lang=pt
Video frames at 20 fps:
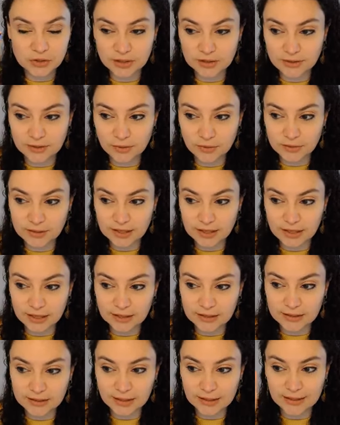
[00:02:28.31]
tanto que eu entrei
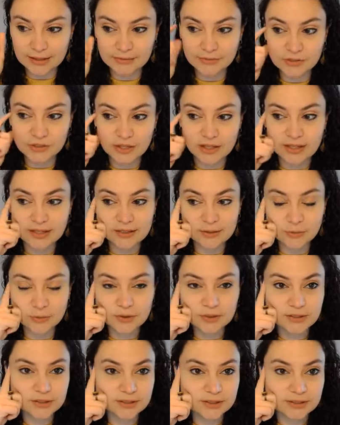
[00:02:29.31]
aqui na live já era
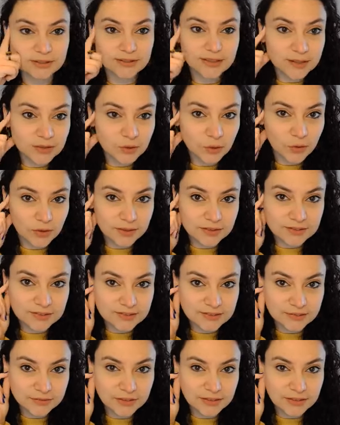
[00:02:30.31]
8h32.